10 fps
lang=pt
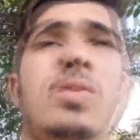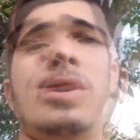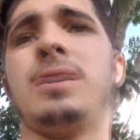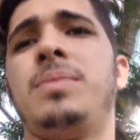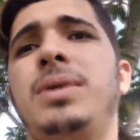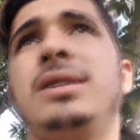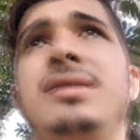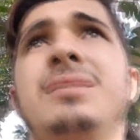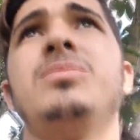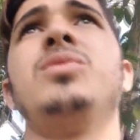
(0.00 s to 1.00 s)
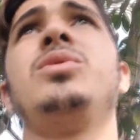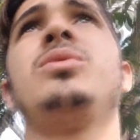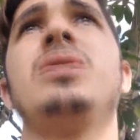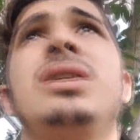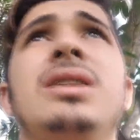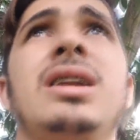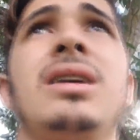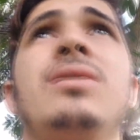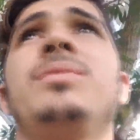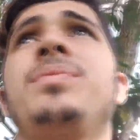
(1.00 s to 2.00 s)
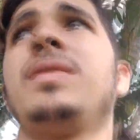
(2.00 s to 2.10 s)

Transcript: Uma represinha muito linda lá, ó.